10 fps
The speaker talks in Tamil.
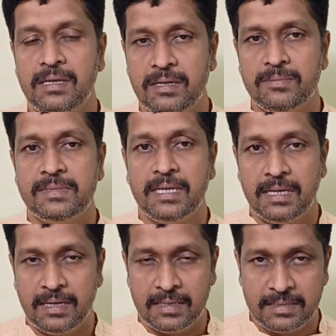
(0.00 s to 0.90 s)
இன்னும் இன்னும்
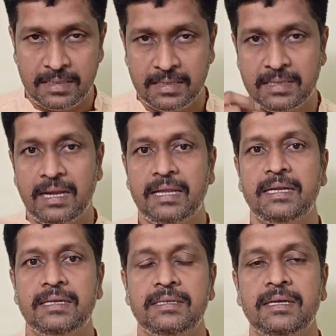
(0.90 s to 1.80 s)
சீன அரசு இதுக்கு
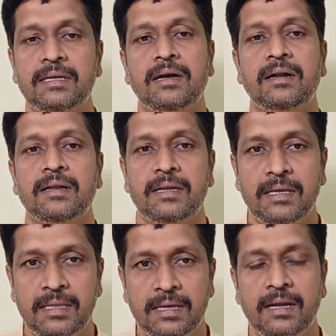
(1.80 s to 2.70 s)
தலையிட்டு அதுக்கான
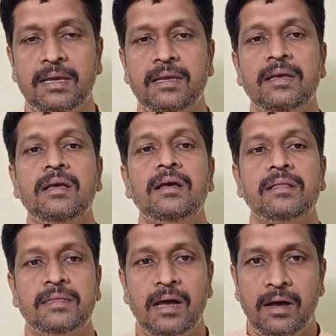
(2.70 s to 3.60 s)
நிதிகளை
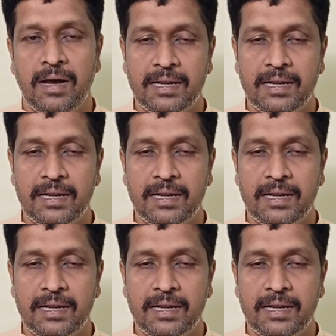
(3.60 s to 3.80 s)
தான்